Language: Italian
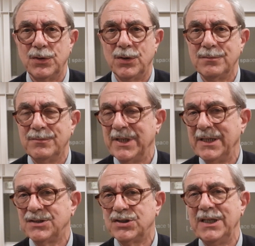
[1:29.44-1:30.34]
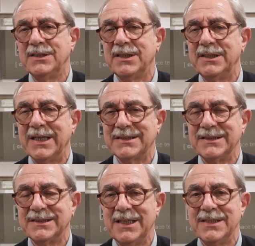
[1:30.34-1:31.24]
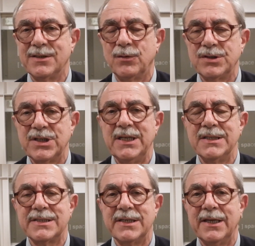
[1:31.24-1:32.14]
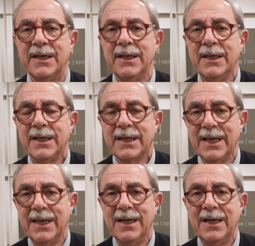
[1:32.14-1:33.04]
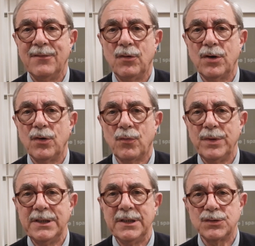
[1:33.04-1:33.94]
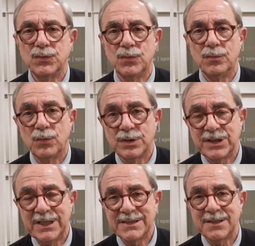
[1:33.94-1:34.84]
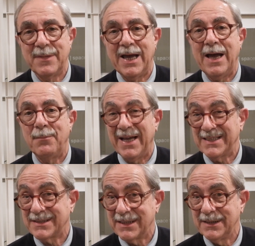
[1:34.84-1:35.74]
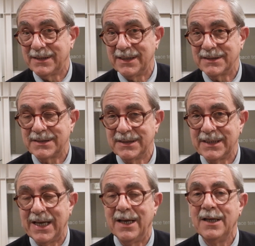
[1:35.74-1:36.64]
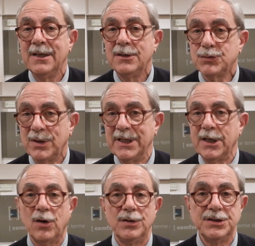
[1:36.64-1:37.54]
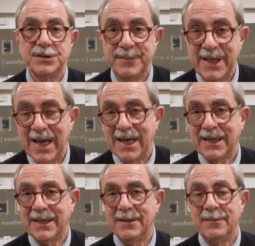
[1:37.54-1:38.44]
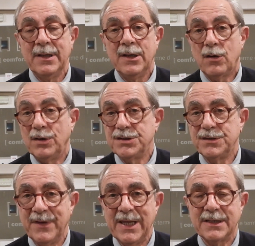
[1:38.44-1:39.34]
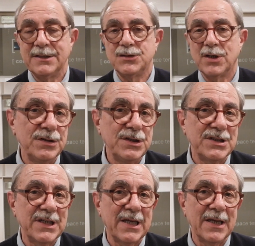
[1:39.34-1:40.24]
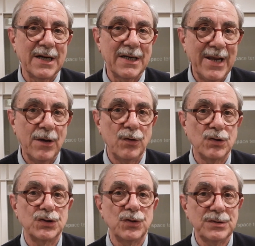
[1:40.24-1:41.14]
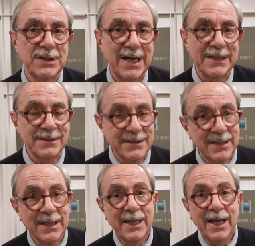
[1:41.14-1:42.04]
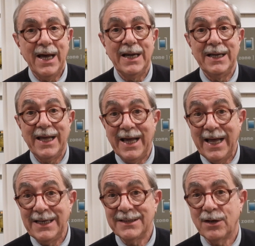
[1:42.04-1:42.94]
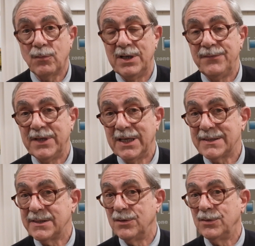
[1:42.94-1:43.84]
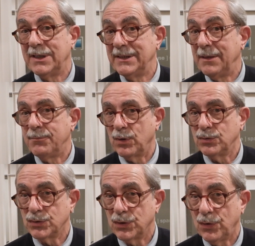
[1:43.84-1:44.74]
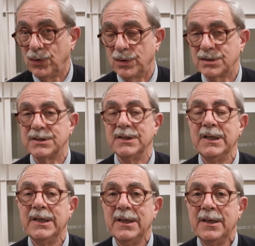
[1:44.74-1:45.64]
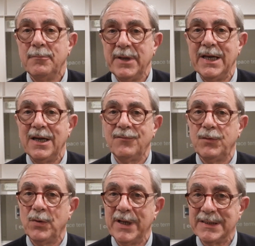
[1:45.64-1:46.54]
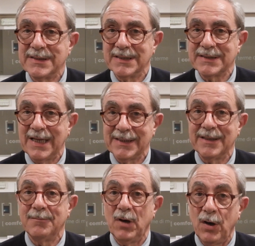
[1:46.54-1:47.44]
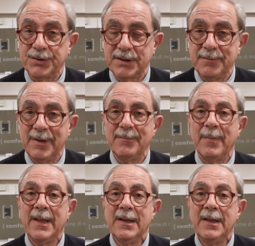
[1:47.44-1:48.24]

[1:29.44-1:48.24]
sono dei centri di assistenza urgenze che lavorano quindi su urgenze ma a bassa intensità, cioè dei codici bianchi, codici verdi, codici che vengono sottratti alla alta qualificazione dei pronto soccorsi. Bene, l'affluenza è stata ottima,